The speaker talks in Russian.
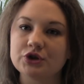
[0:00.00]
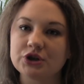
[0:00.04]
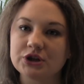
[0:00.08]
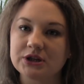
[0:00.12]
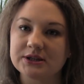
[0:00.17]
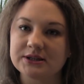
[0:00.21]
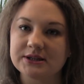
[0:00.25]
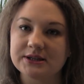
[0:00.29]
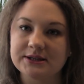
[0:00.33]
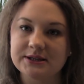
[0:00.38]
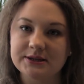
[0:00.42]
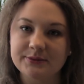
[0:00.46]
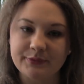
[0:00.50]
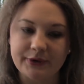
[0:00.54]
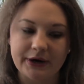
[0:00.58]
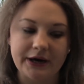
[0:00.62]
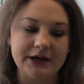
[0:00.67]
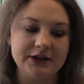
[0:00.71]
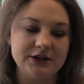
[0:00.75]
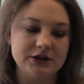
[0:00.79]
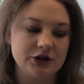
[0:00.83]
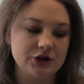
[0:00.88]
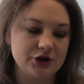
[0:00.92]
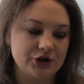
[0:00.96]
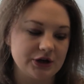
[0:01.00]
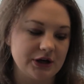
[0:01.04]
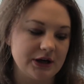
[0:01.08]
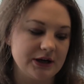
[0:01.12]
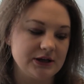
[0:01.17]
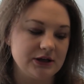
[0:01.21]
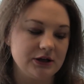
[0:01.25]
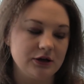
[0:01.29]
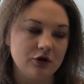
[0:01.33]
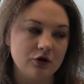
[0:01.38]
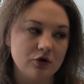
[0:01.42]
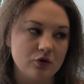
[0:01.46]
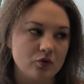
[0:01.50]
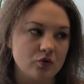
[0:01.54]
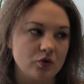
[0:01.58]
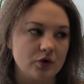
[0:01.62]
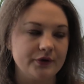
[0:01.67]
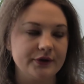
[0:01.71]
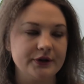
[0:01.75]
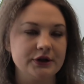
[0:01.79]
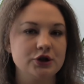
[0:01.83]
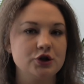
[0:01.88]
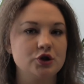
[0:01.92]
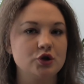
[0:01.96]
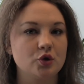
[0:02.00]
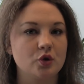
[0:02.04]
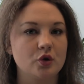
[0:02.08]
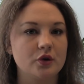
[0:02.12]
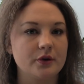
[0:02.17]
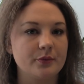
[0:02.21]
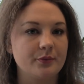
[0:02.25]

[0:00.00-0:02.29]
ручки, за эти брать, держать легко, на стол,